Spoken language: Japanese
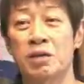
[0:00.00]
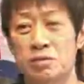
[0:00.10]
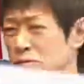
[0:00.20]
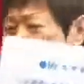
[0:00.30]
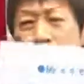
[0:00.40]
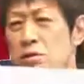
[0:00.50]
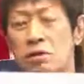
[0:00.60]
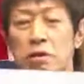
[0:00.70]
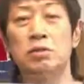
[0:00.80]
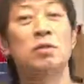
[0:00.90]
う
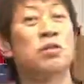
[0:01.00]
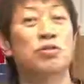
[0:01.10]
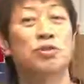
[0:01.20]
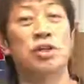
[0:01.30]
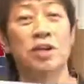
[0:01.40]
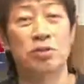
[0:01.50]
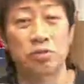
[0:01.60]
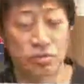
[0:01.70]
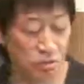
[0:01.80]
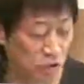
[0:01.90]
ん、そうじゃないよっ
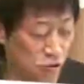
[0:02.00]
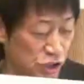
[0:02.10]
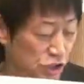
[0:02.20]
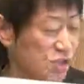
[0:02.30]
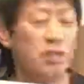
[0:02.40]
ていうシーン